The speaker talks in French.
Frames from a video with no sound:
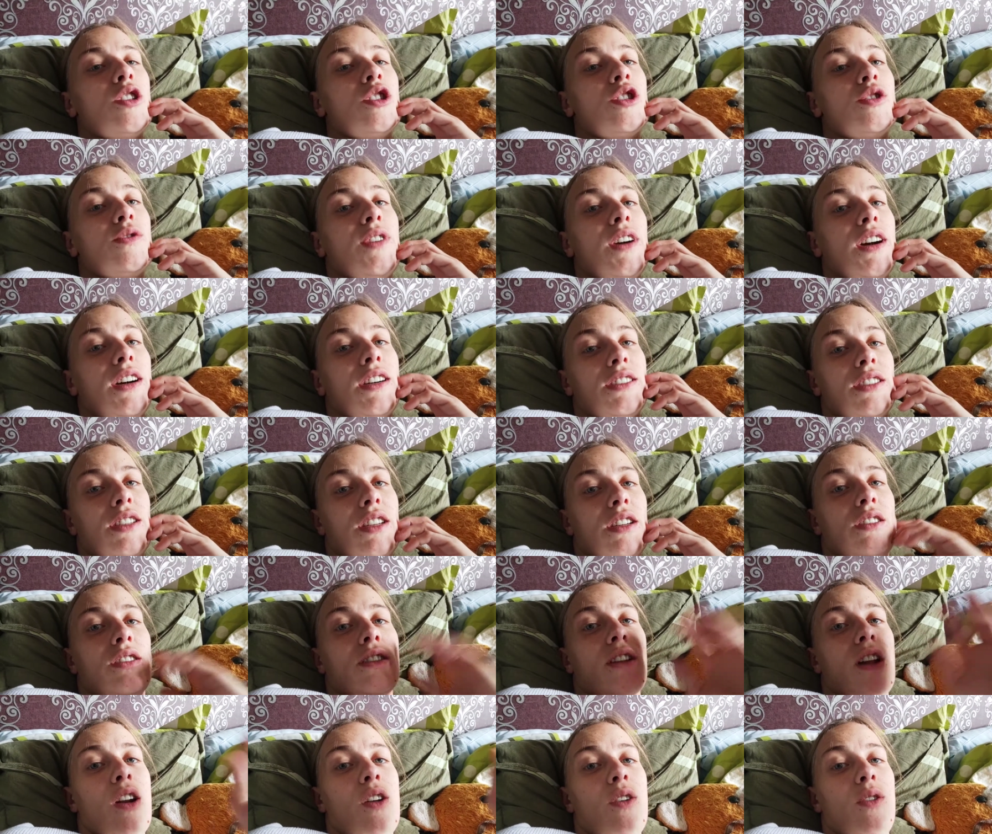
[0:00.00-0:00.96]
Je vais
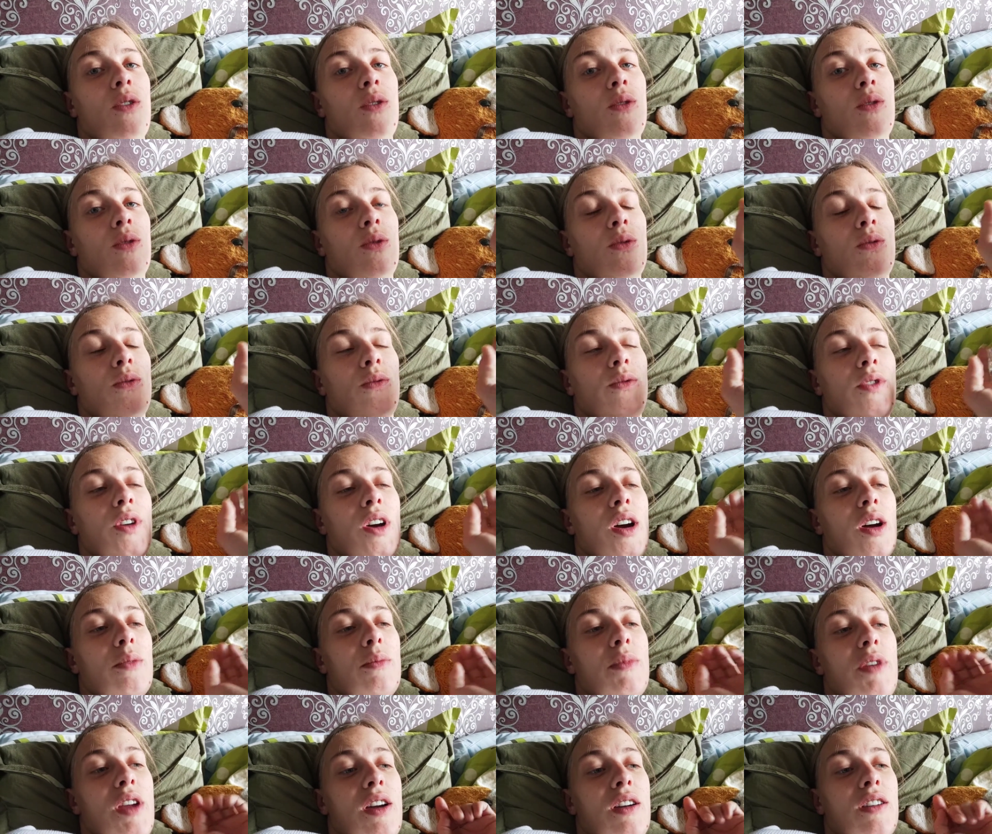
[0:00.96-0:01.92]
réessayer tout à l'heure, on
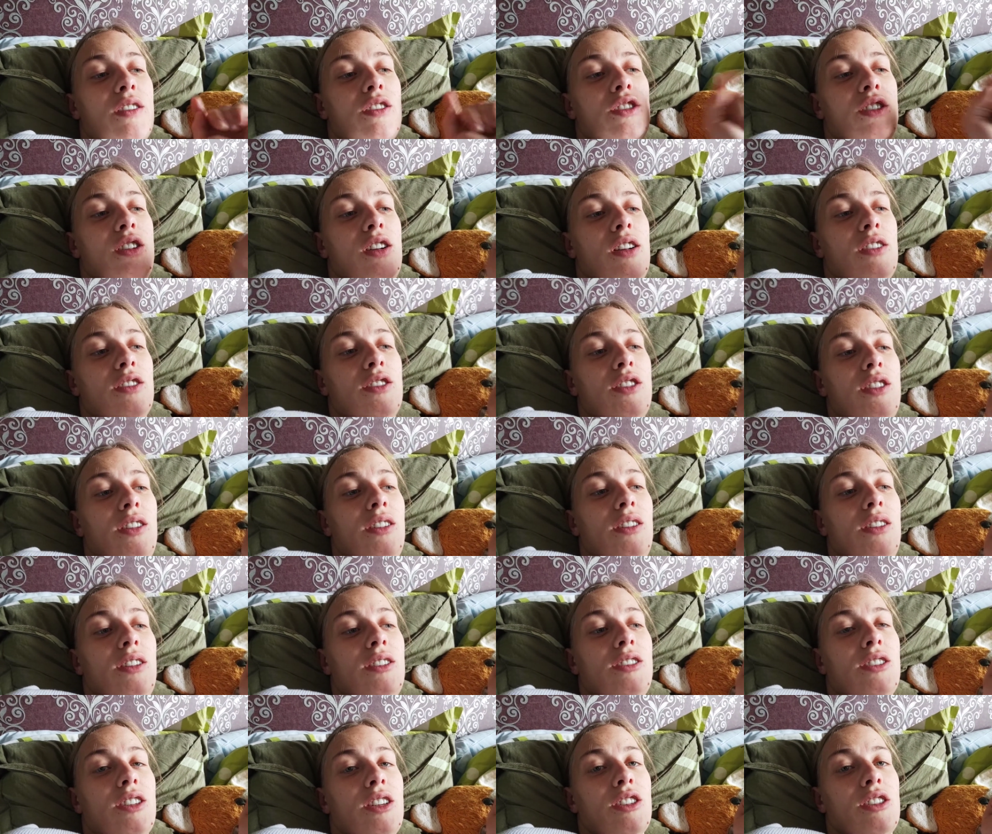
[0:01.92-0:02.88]
verra bien. Là je l'ai
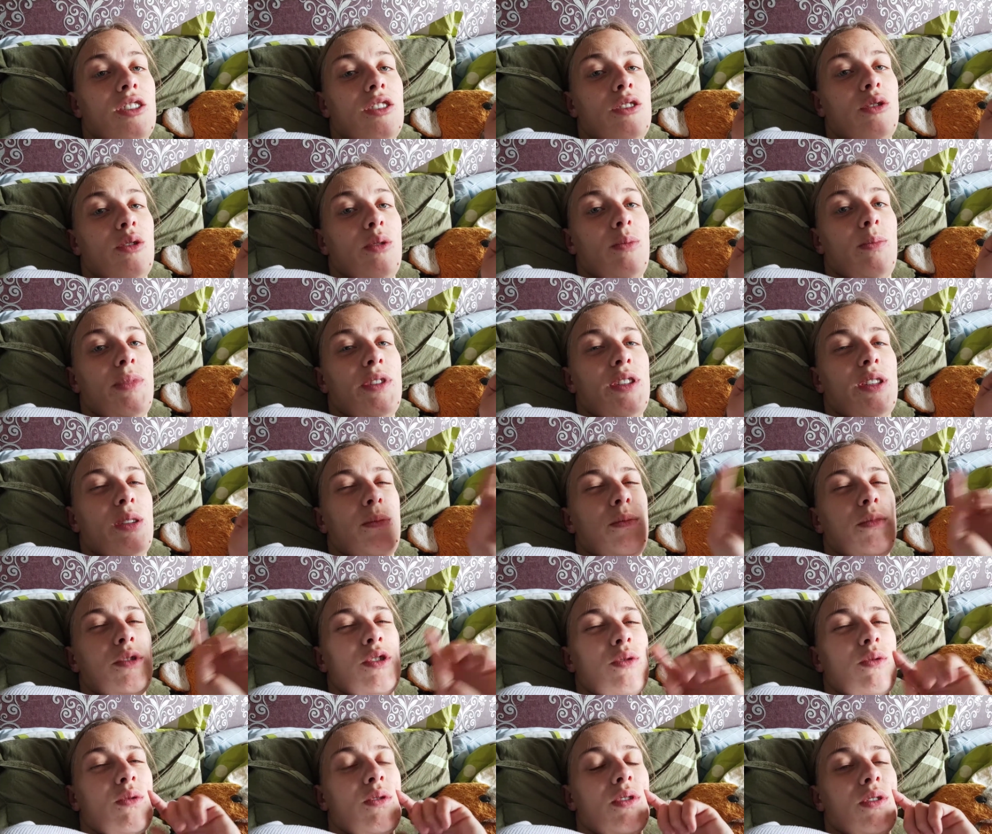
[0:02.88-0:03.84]
téléchargé sur le PC
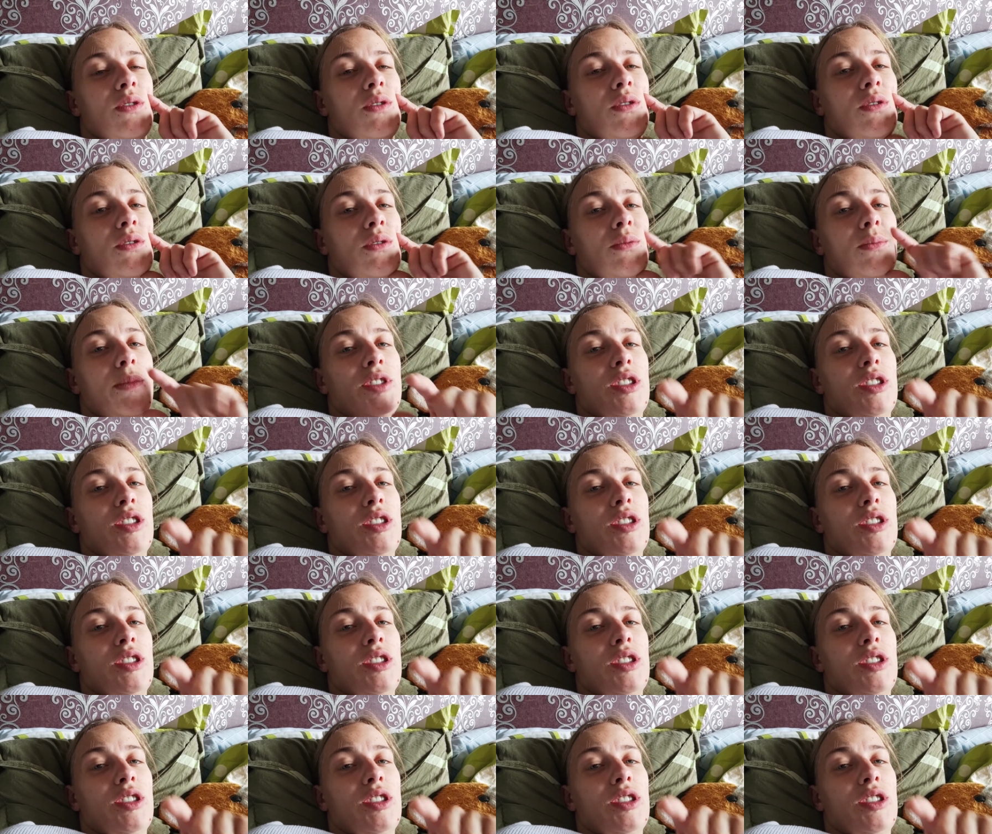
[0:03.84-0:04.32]
mais je crois que,